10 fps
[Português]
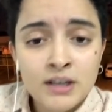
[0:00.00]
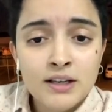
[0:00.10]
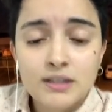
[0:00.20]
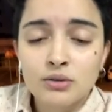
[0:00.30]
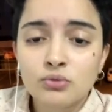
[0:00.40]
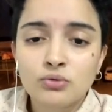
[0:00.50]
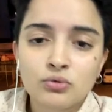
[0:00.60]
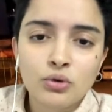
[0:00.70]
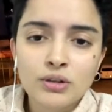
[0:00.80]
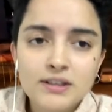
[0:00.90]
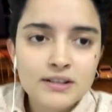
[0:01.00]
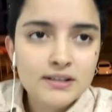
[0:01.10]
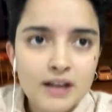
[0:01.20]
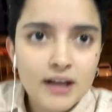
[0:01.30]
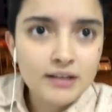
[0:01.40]
E são todas
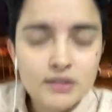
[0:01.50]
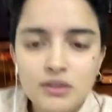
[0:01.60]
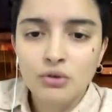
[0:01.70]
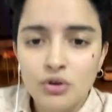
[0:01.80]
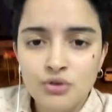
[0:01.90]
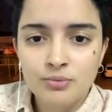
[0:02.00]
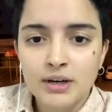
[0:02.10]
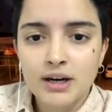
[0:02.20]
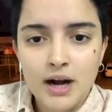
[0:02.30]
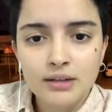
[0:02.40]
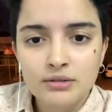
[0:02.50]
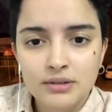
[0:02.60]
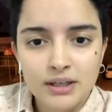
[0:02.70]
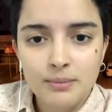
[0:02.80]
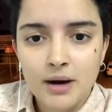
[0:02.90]
as áreas que hoje o mercado
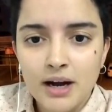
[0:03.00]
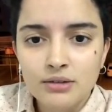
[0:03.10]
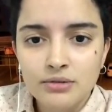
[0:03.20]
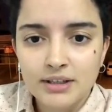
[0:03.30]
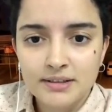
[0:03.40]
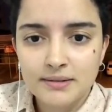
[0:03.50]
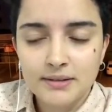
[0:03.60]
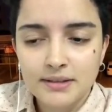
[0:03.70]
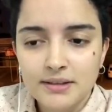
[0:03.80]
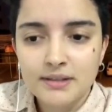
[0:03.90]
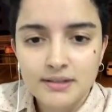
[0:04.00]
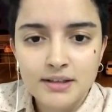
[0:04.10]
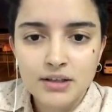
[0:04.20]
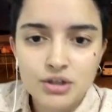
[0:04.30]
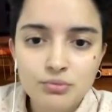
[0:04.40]
de trabalho
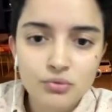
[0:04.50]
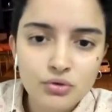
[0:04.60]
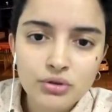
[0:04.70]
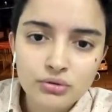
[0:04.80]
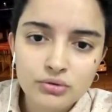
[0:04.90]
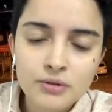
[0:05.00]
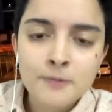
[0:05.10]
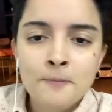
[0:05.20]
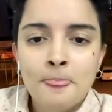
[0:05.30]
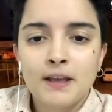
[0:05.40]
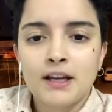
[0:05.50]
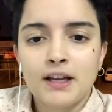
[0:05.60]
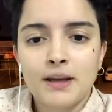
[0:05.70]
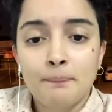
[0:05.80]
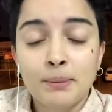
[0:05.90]
exige muito,
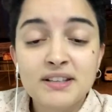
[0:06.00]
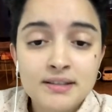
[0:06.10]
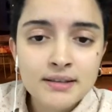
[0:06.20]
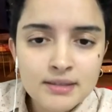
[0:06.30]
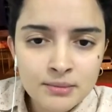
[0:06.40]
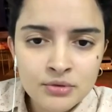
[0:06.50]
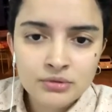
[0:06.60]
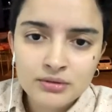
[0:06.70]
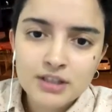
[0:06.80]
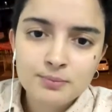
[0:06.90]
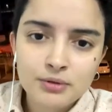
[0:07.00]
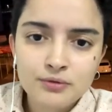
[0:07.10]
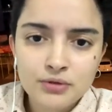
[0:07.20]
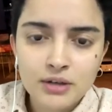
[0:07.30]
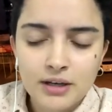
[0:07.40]
é, precisa muito desse
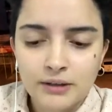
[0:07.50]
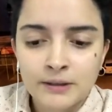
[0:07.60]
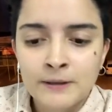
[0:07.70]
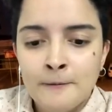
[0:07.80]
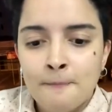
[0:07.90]
profissional.